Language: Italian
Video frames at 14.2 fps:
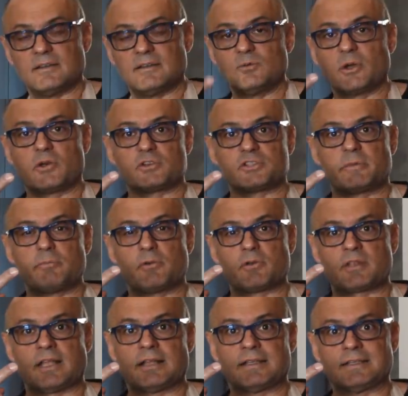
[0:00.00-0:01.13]
due cose
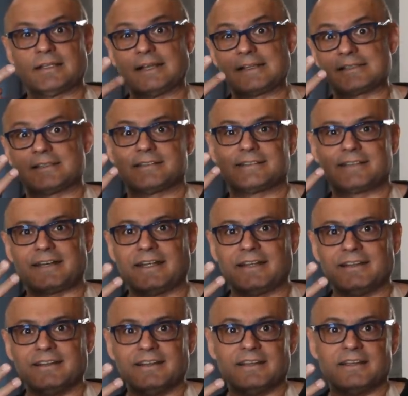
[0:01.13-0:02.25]
importanti, anzi tre,
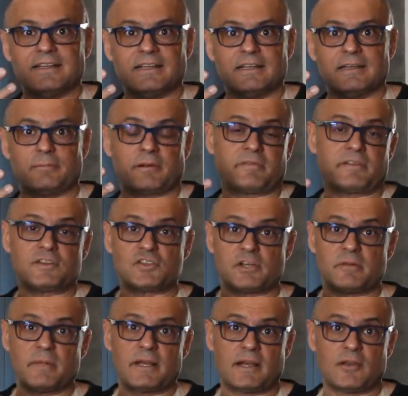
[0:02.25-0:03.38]
eh, per friggere
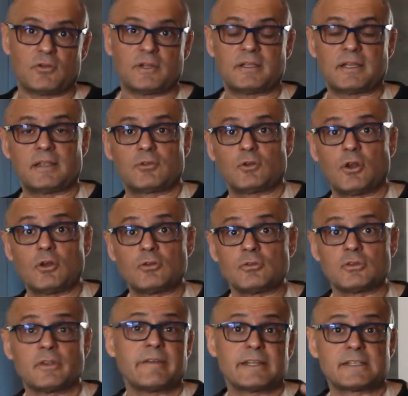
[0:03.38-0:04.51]
bene. Allora, intanto l'olio
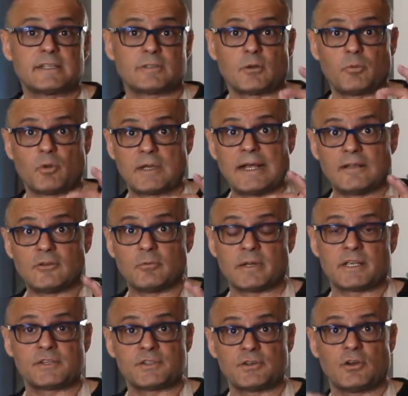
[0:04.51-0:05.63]
non deve essere troppo caldo
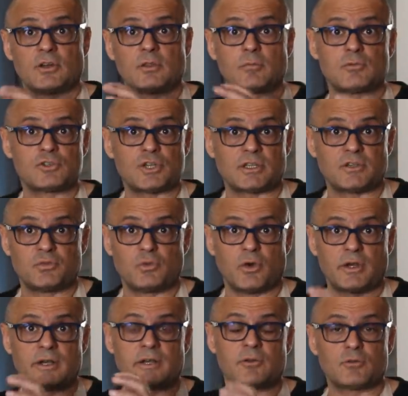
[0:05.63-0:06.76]
perché se no le bruciate
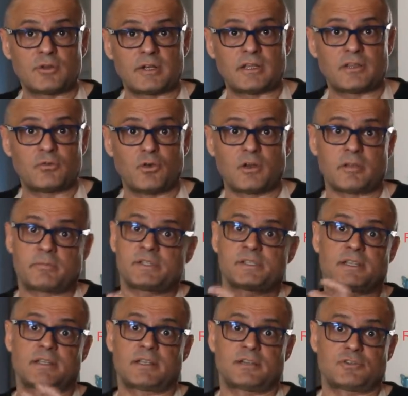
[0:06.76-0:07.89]
fuori, le colorate fuori,
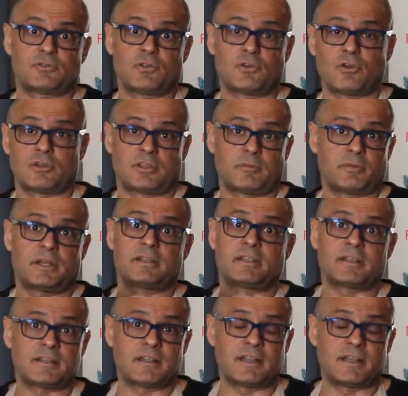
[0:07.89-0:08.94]
pensate che sono cotte e poi le andate